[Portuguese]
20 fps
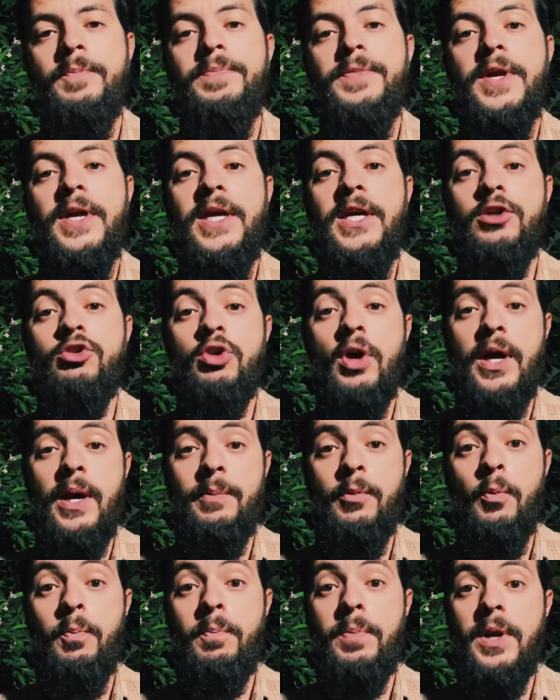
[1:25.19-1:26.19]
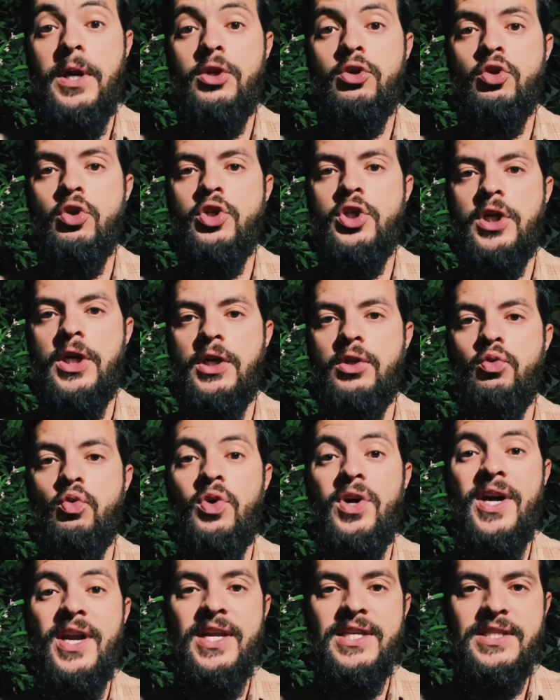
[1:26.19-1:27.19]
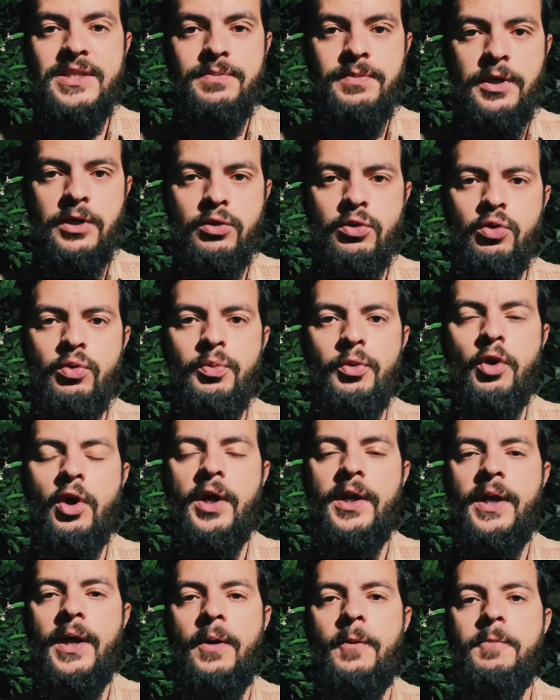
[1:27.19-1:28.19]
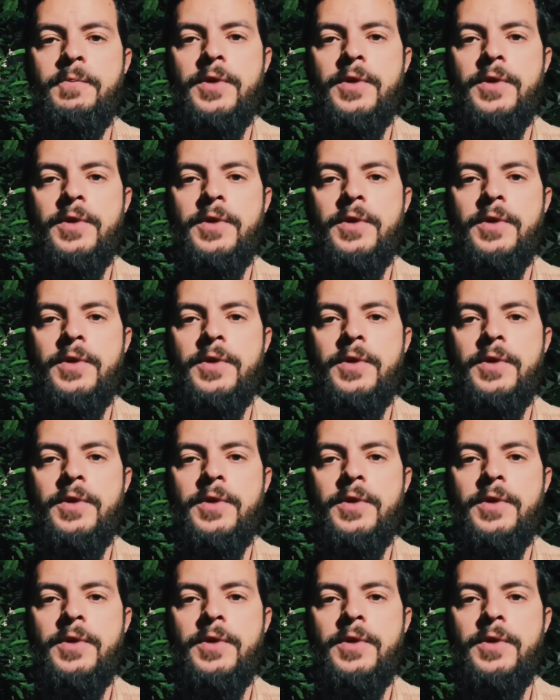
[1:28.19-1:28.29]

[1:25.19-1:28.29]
e isso acabou prejudicando o crescimento do meu canal,